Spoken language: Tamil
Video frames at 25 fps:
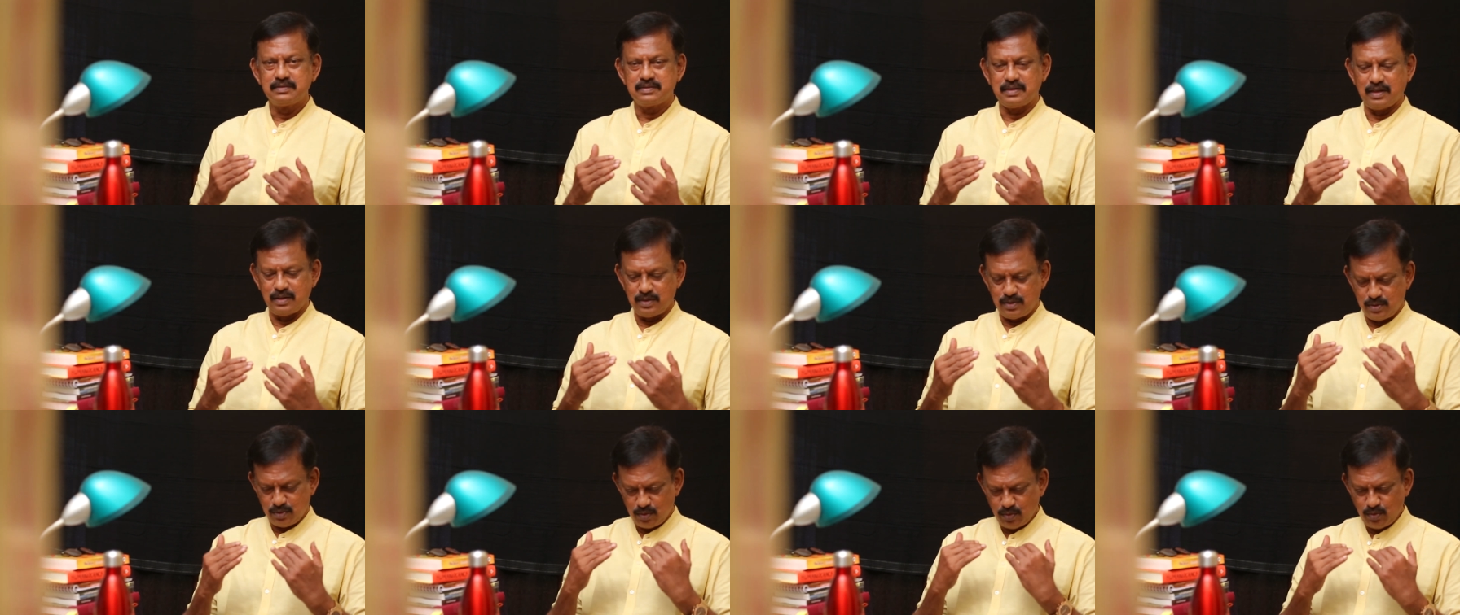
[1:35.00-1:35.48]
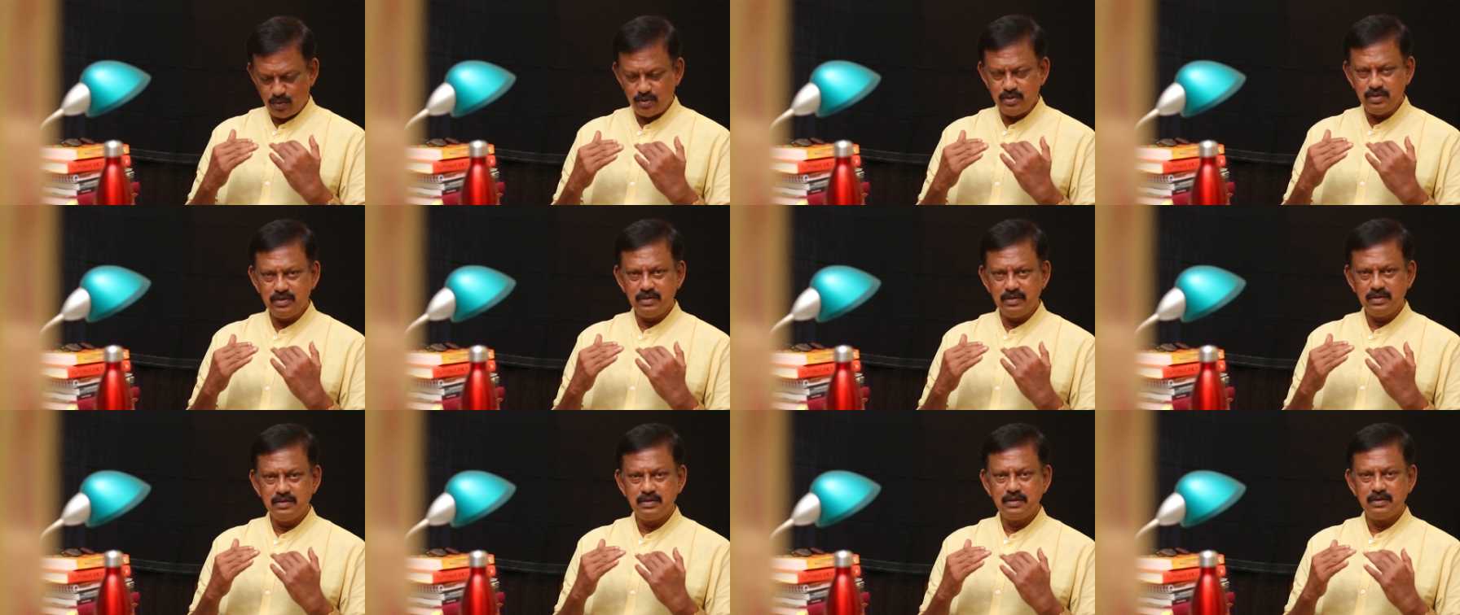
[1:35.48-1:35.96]
தன்னோடு
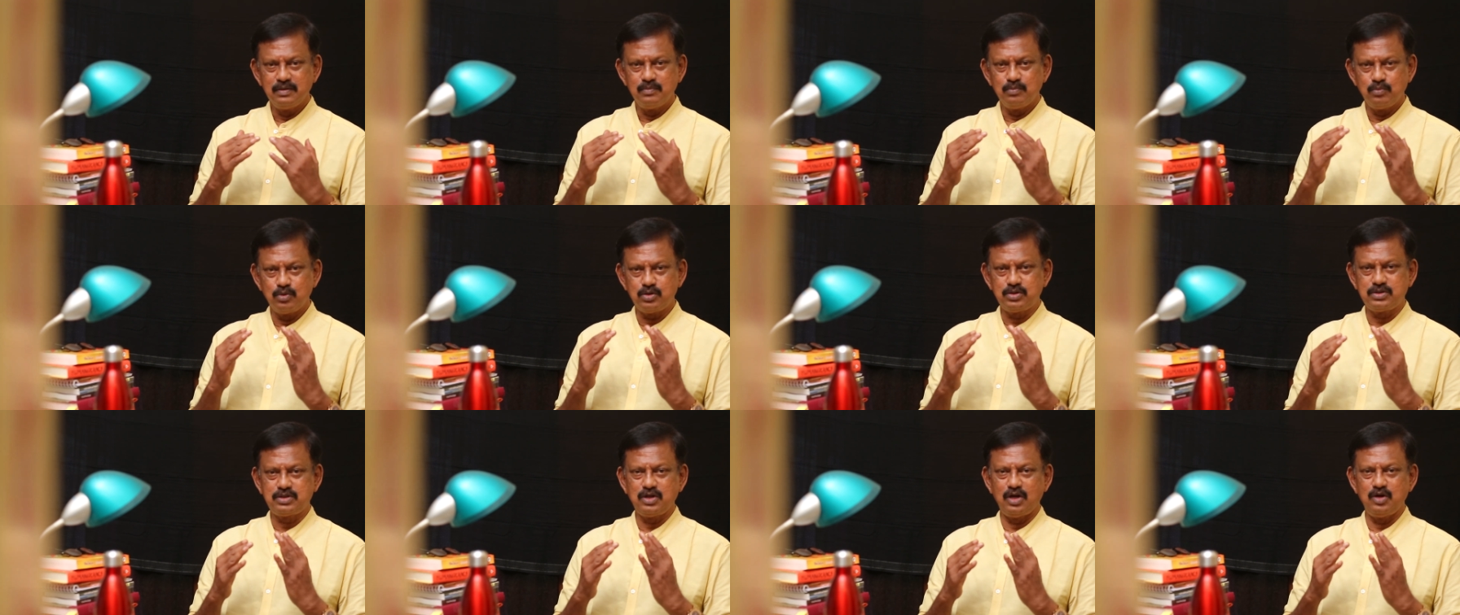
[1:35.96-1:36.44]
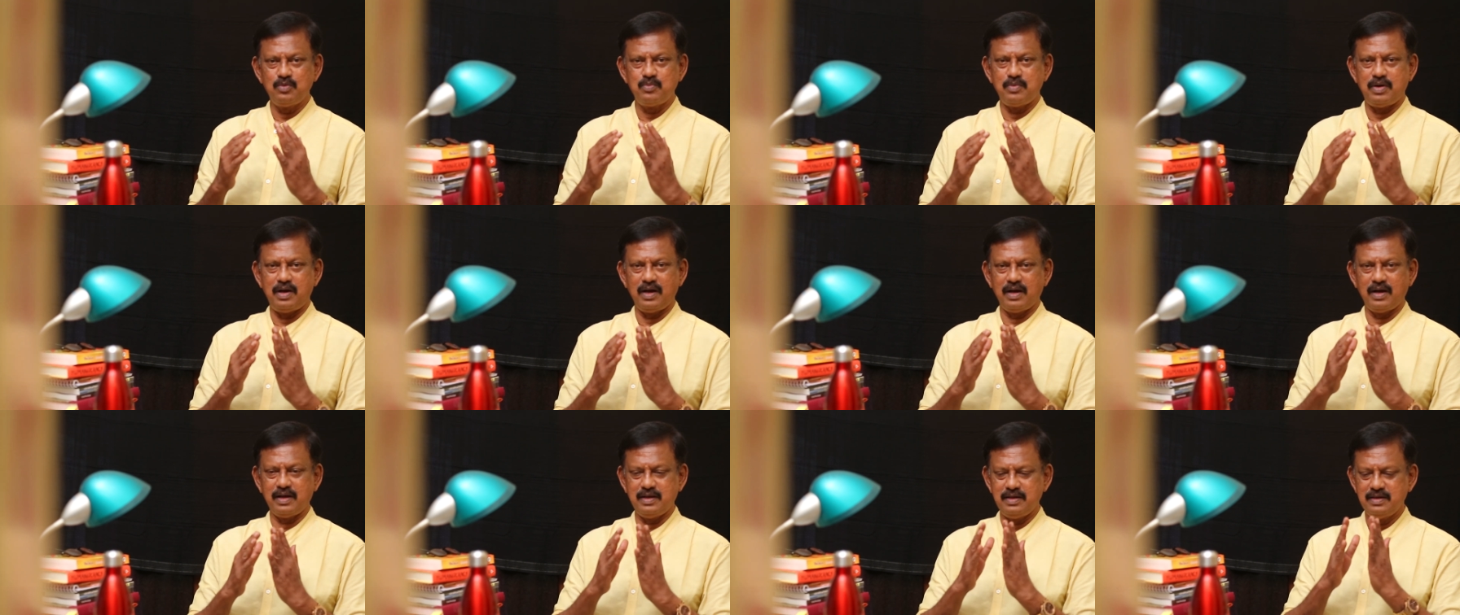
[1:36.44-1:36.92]

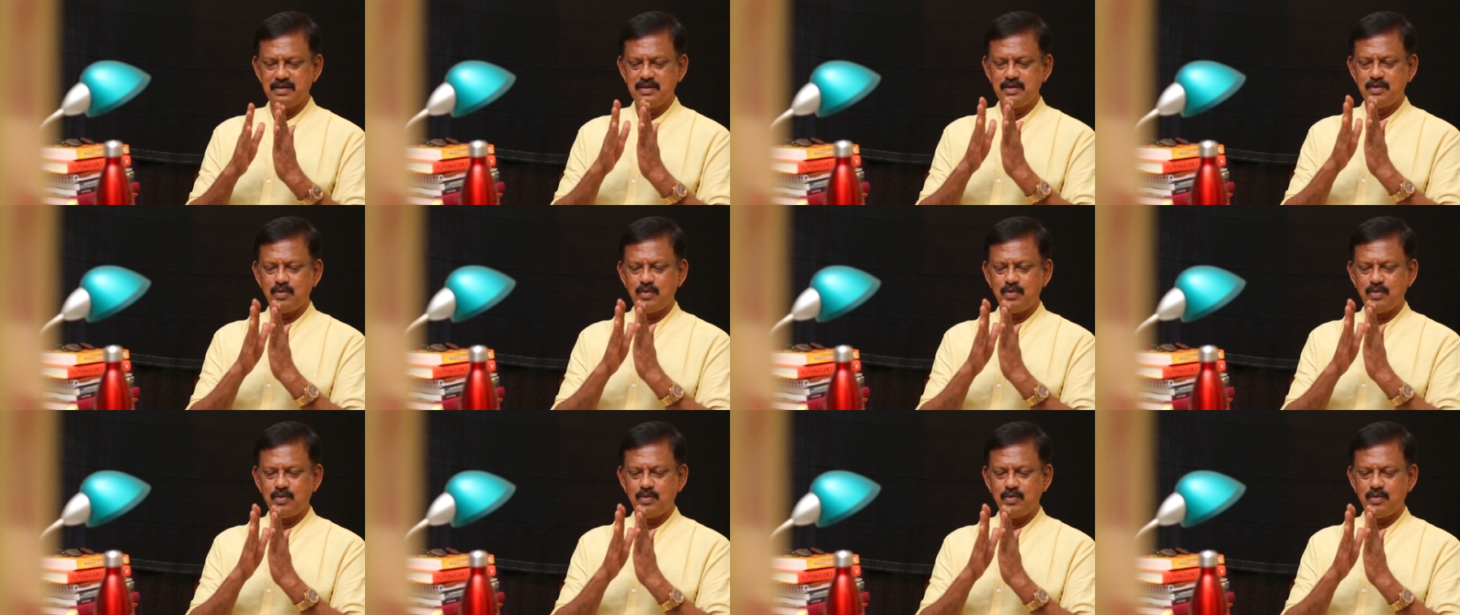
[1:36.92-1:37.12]
முற்றிலுமாக